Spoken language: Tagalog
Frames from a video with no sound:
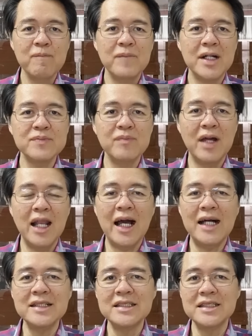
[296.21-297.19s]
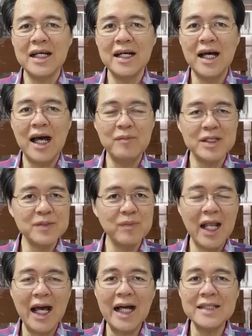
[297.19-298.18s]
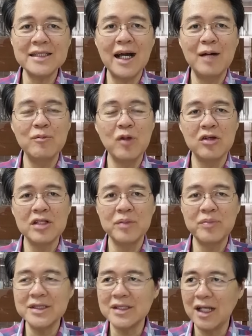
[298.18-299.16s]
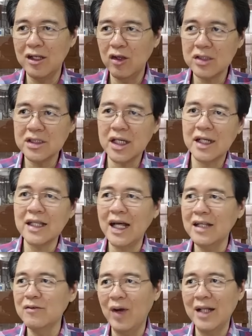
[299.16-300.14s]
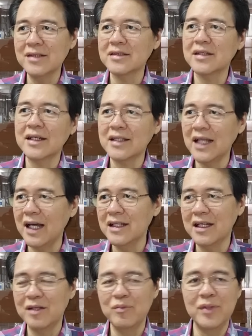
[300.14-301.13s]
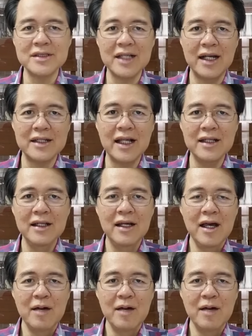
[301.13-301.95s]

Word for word: Mas malakas siya, mas malakas ang amlodipine sa losartan, valsartan, irbesartan.